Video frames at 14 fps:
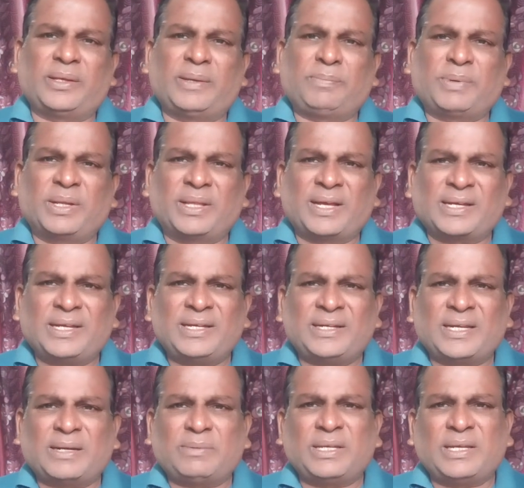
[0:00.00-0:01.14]
ఇప్పటిదాకా ఈ
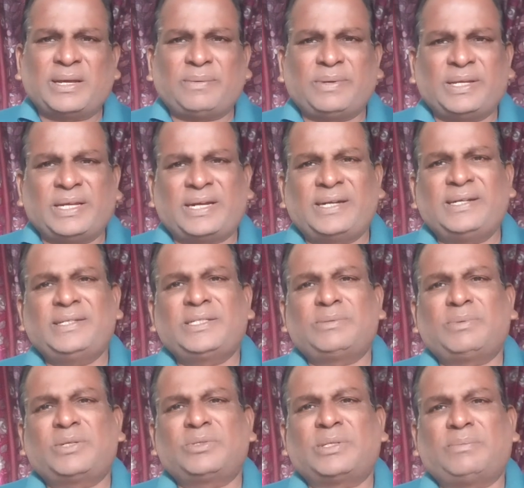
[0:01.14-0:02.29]
నలభై యాభై ఏళ్ళ నుంచి
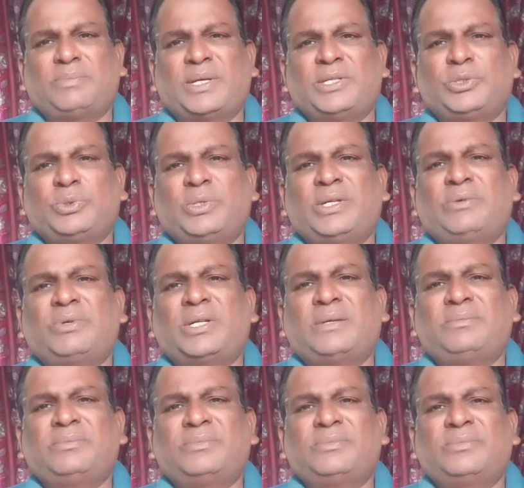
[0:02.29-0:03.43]
మనం సంపాదిస్తూనే
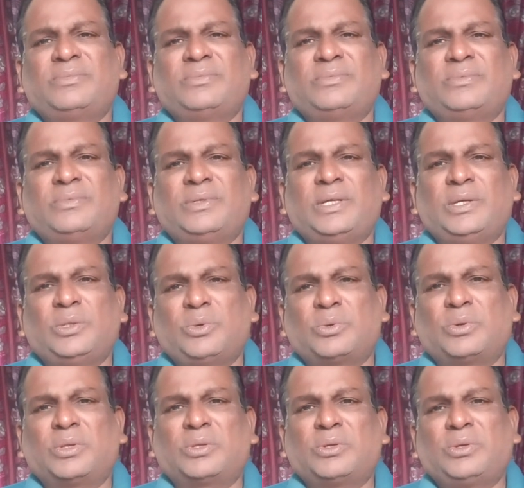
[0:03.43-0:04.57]
ఉన్నాం ఏదో
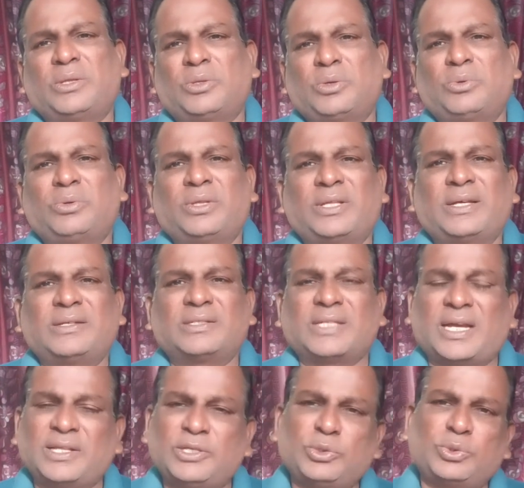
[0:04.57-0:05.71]
కొంత ఎంతో కొంత
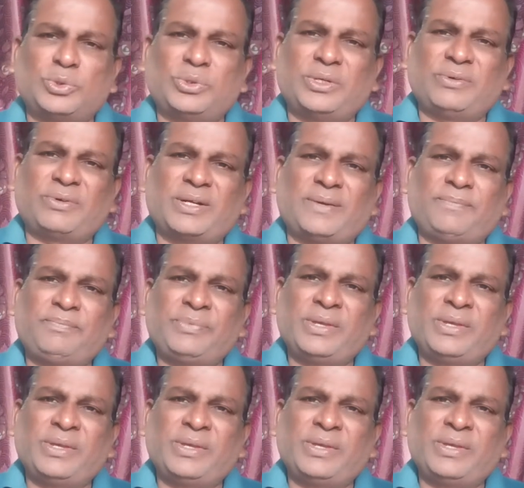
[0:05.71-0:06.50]
సాధిస్తూనే ఉన్నాం